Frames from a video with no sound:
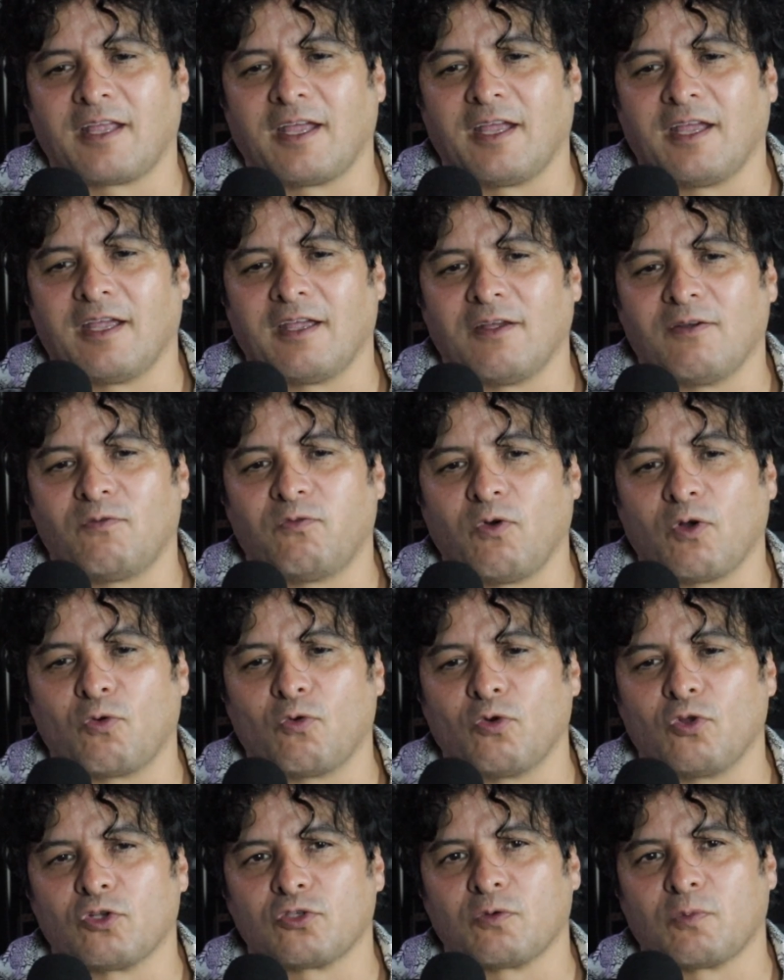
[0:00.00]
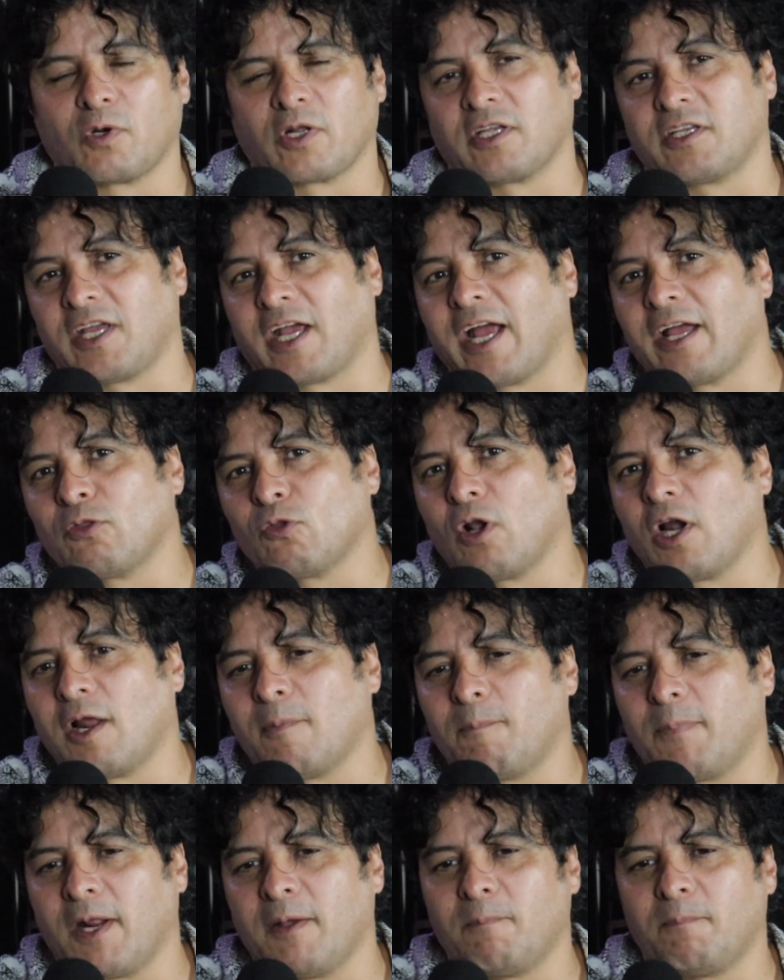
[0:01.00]
que fue curioso, porque llegando a la
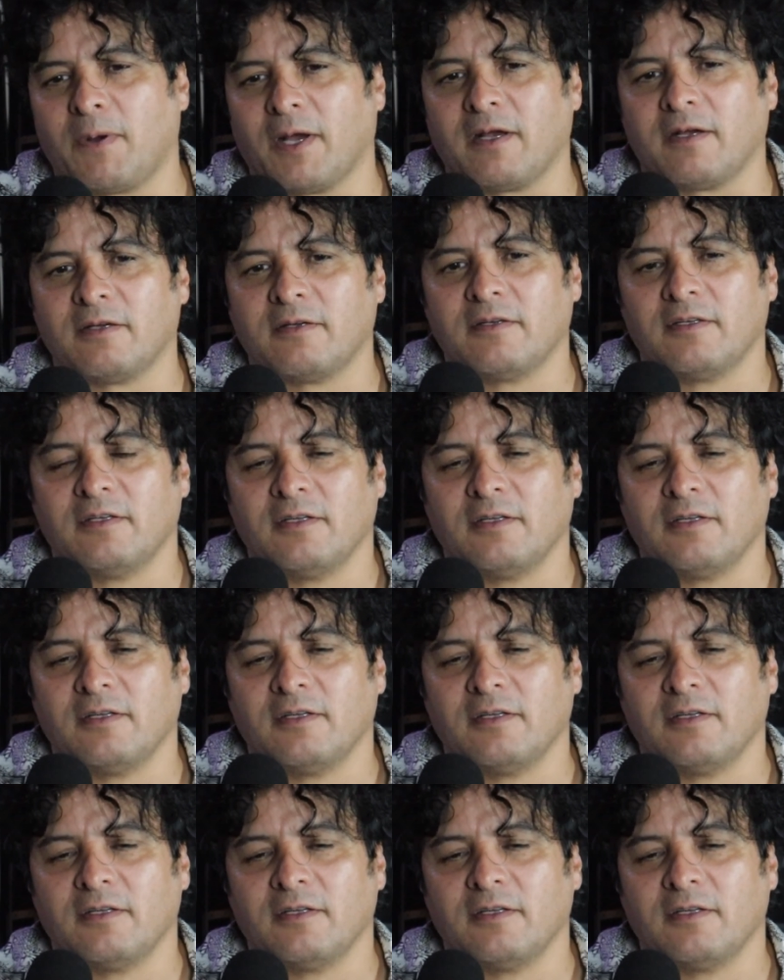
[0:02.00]
prepa,